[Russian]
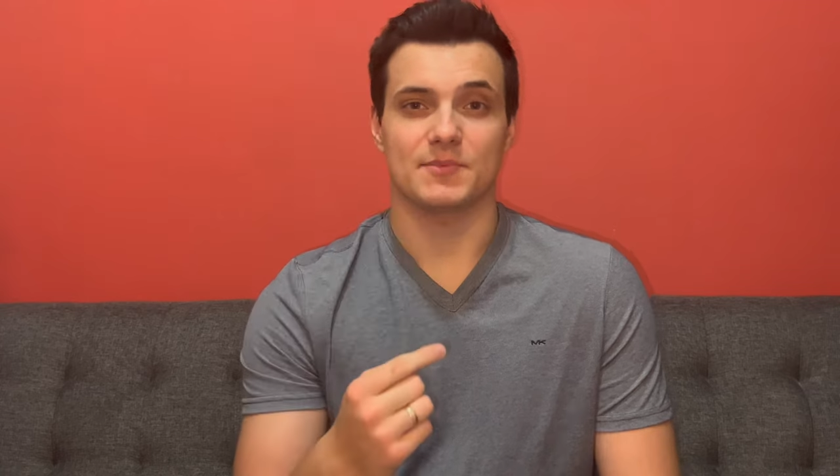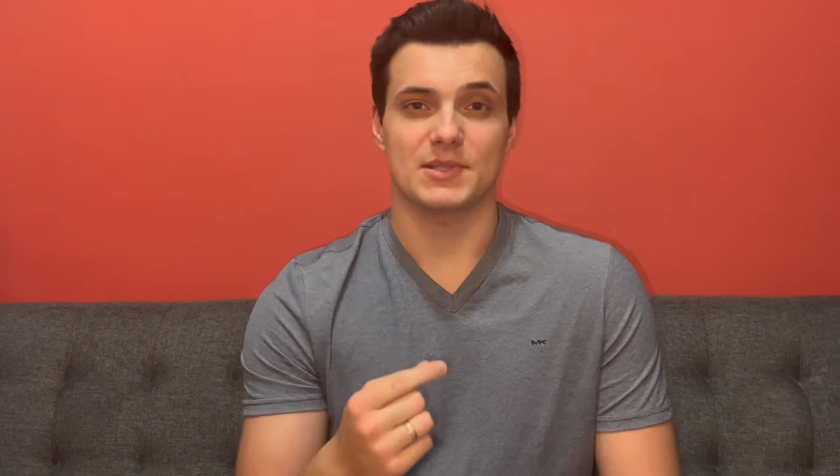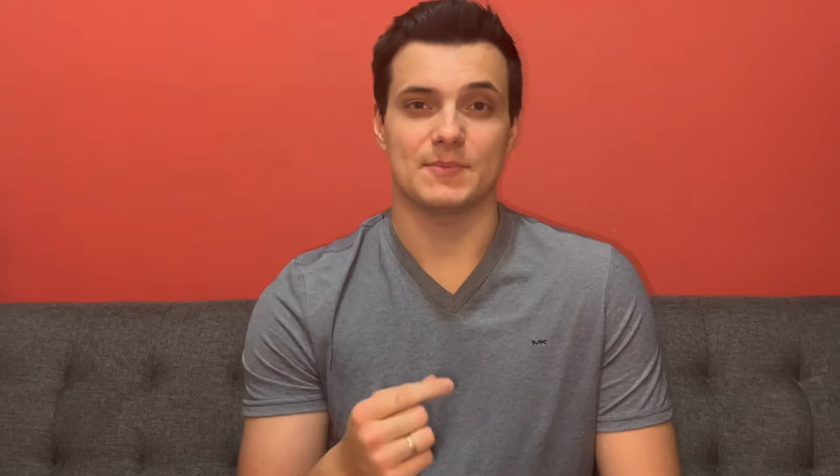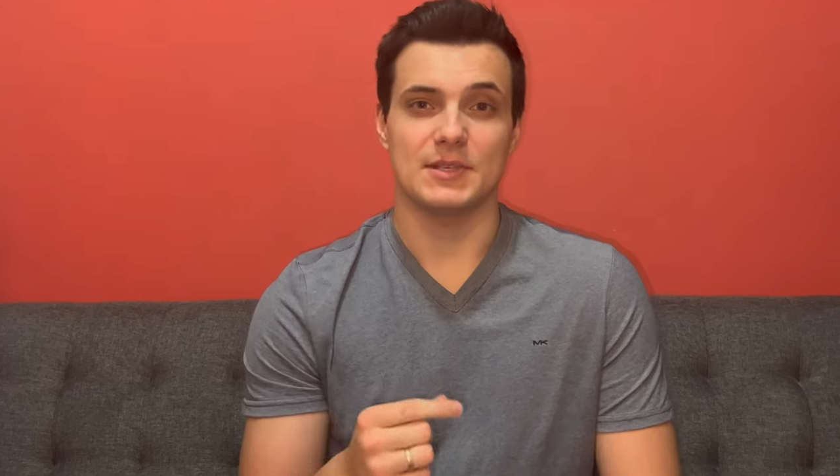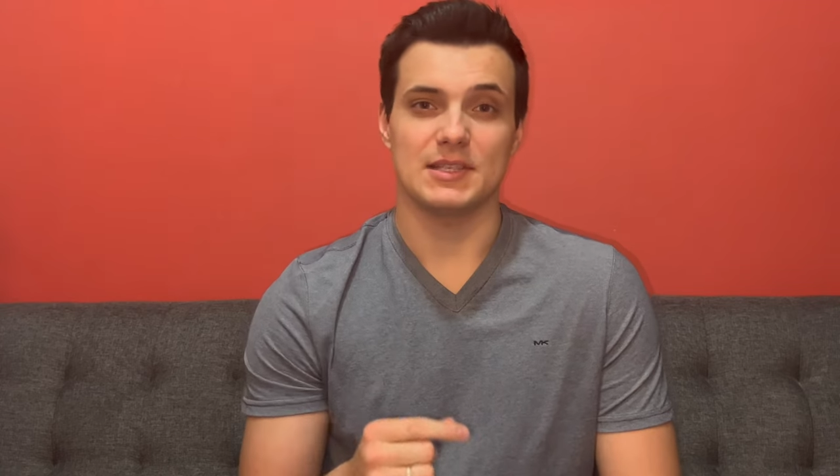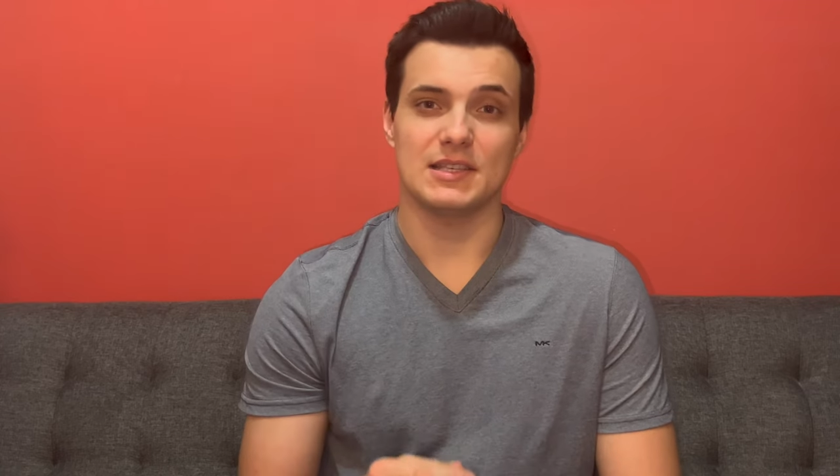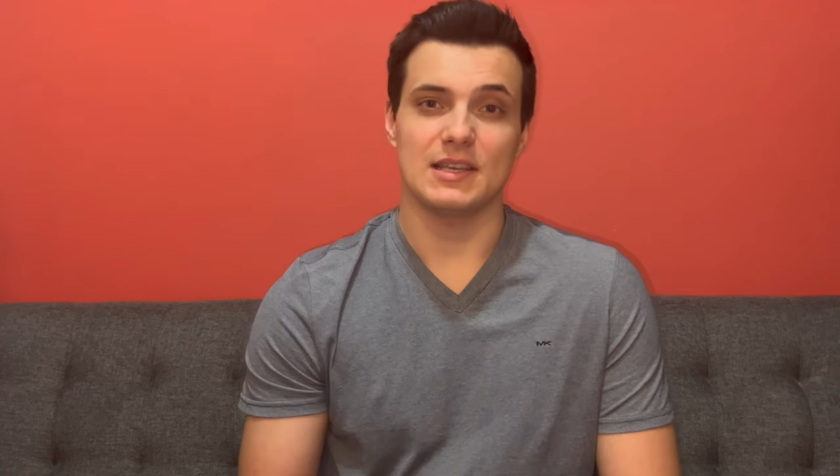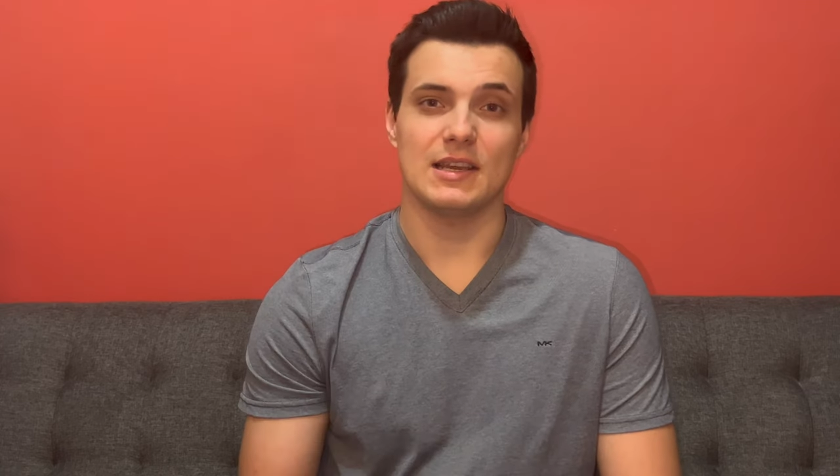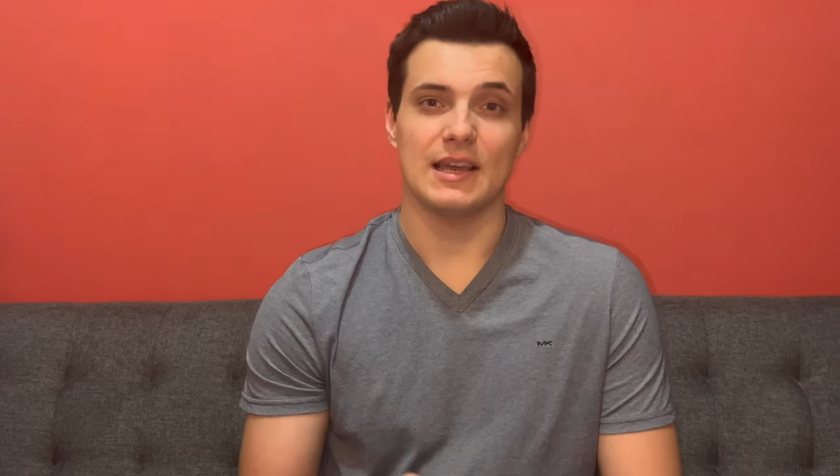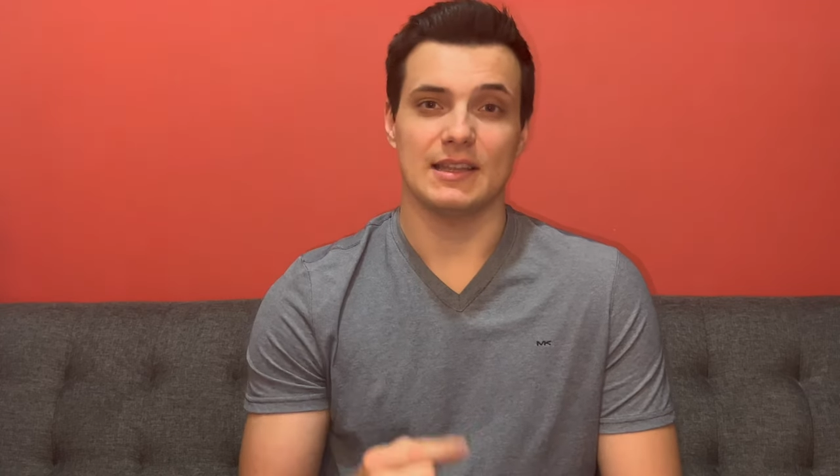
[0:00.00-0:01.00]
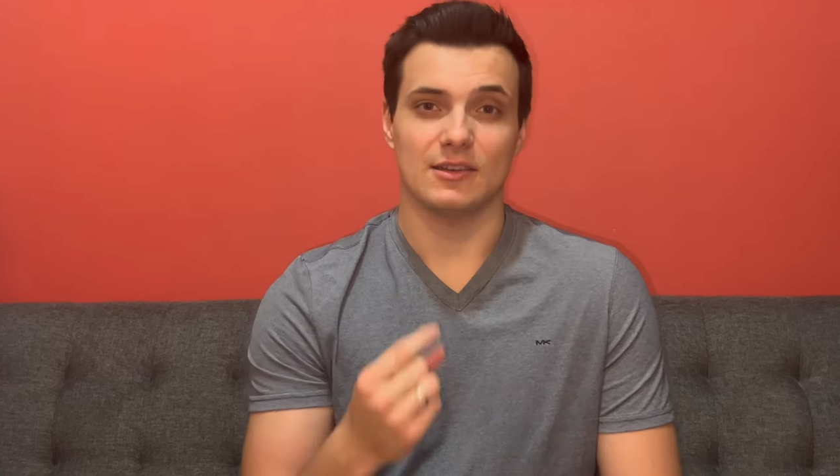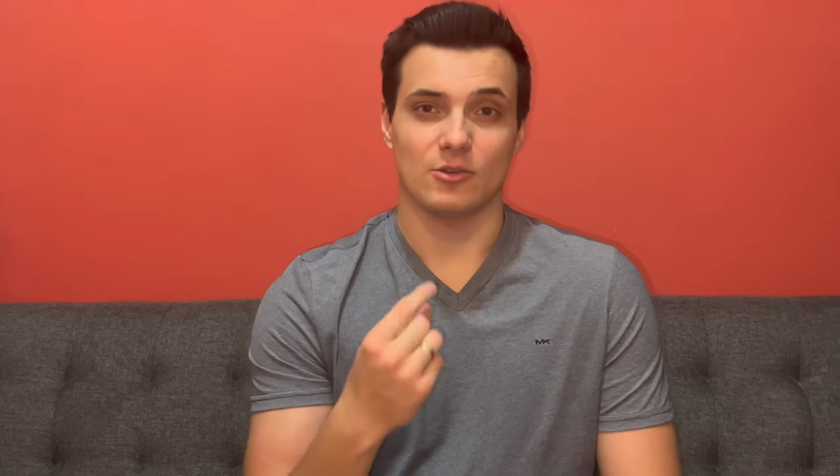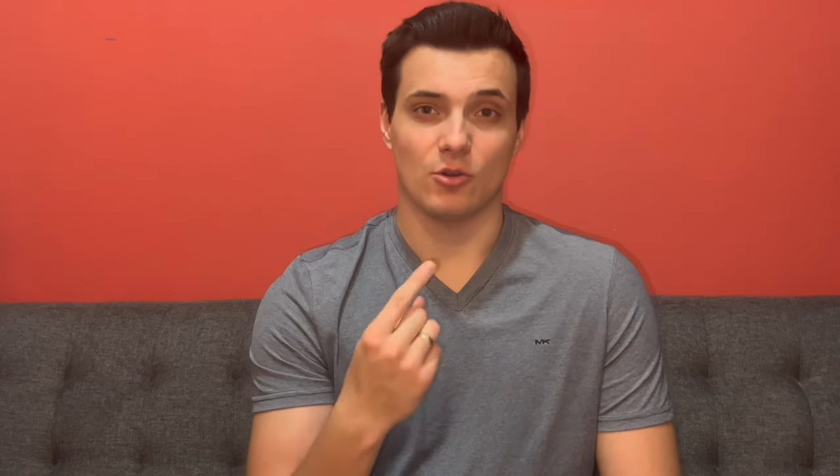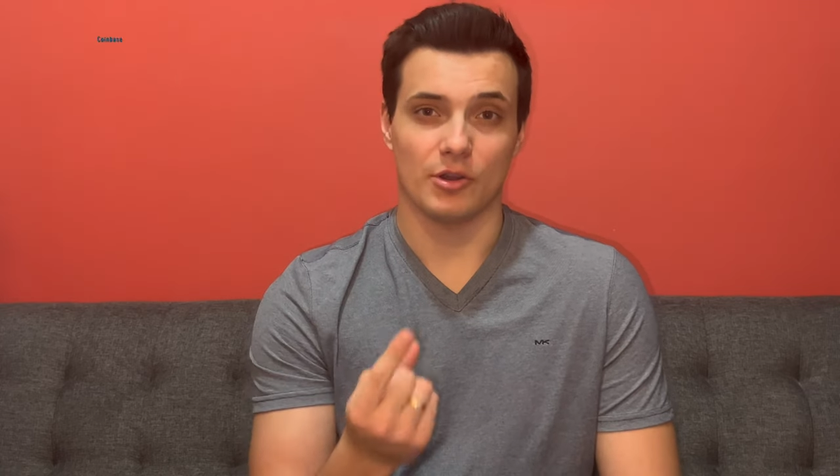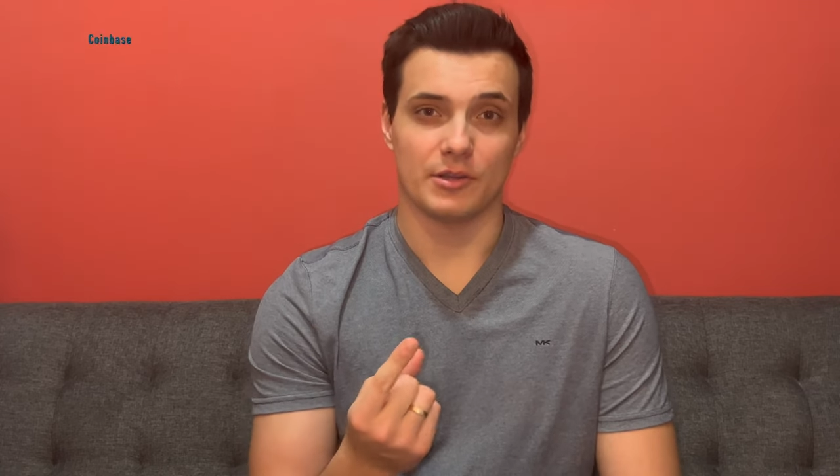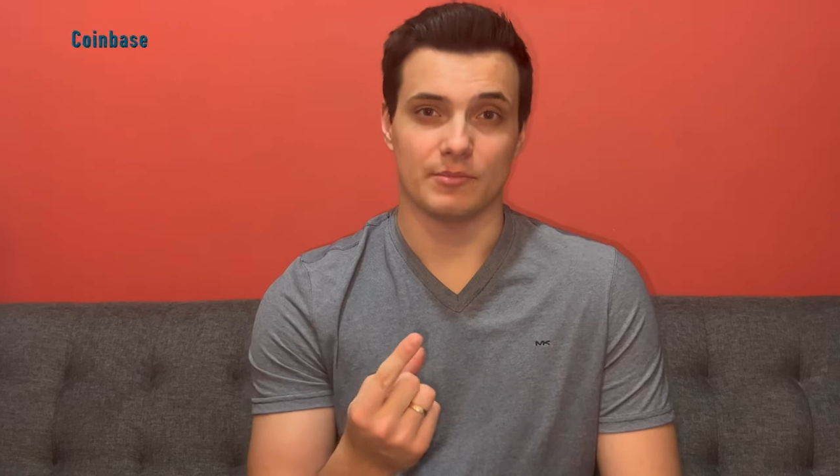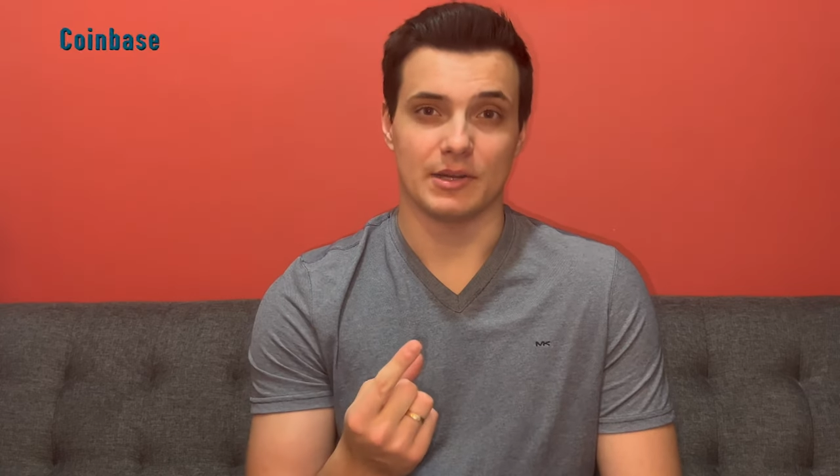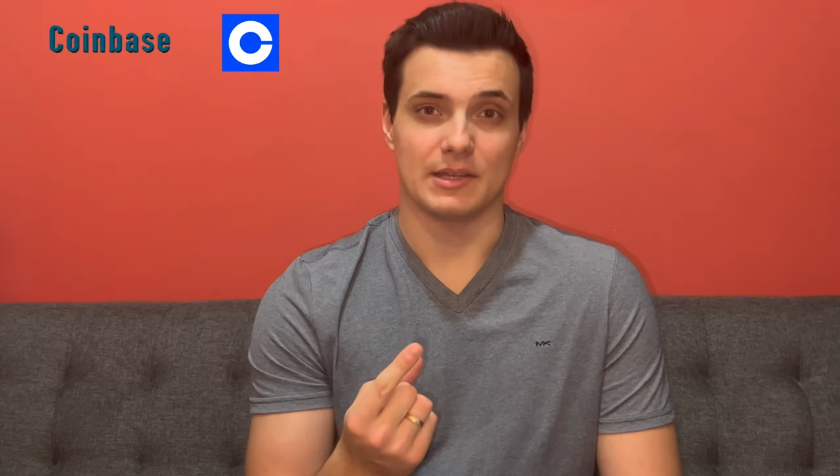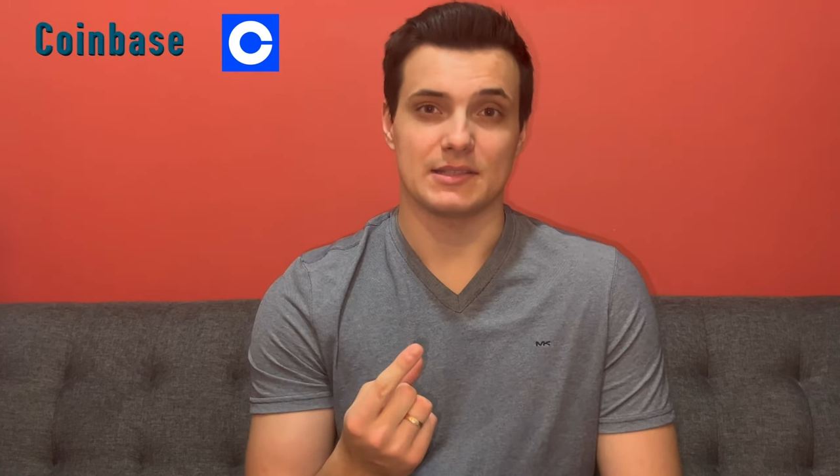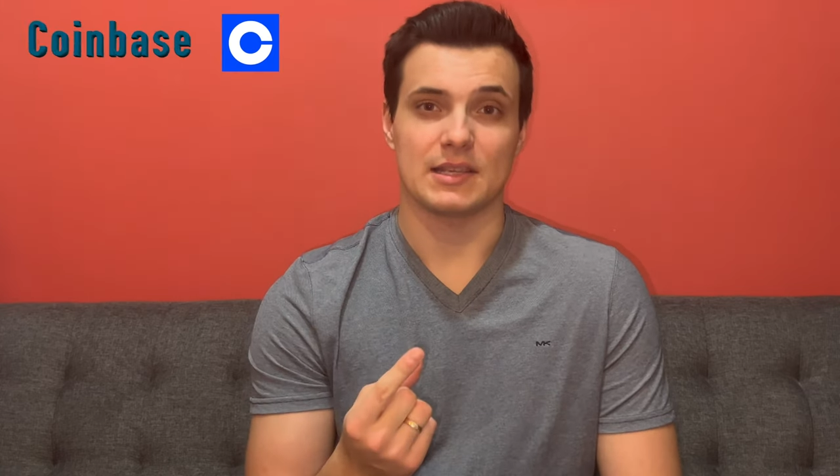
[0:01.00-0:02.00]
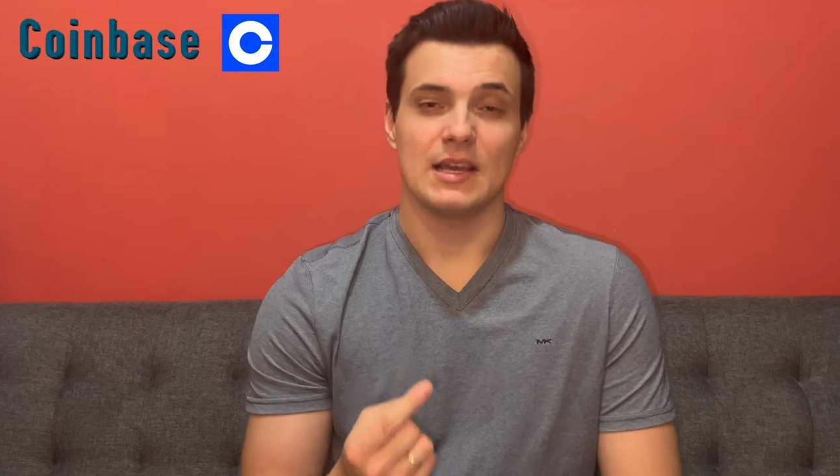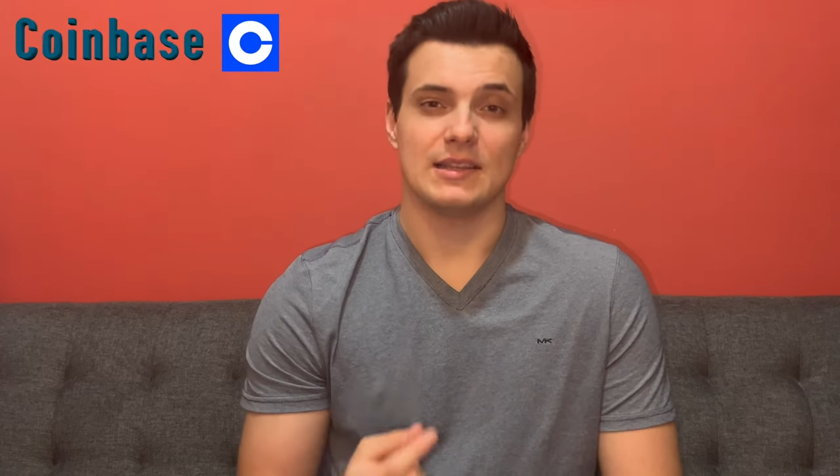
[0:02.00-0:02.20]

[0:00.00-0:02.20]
списке это Coinbase.